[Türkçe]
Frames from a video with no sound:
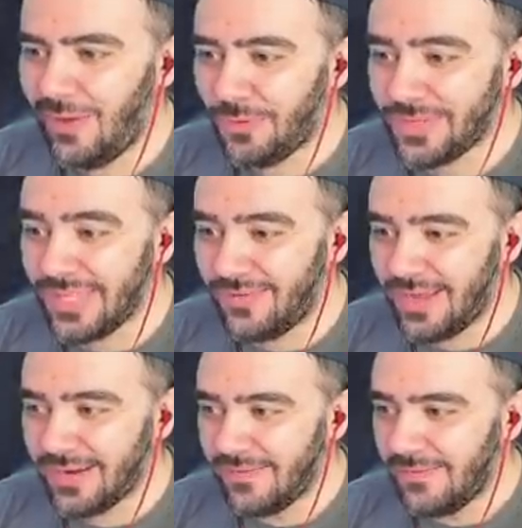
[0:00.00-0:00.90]
Orada da
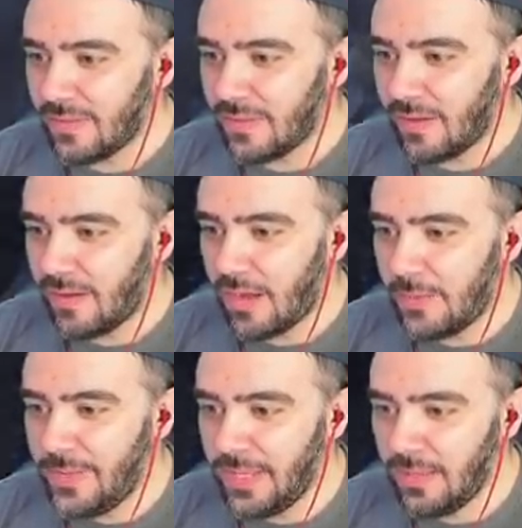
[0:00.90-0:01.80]
var.
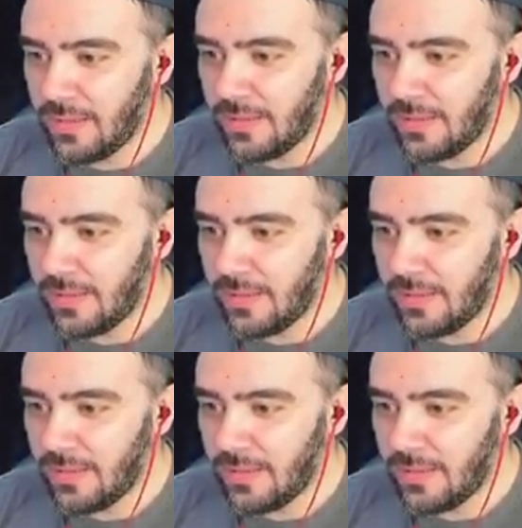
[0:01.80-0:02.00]
Abi.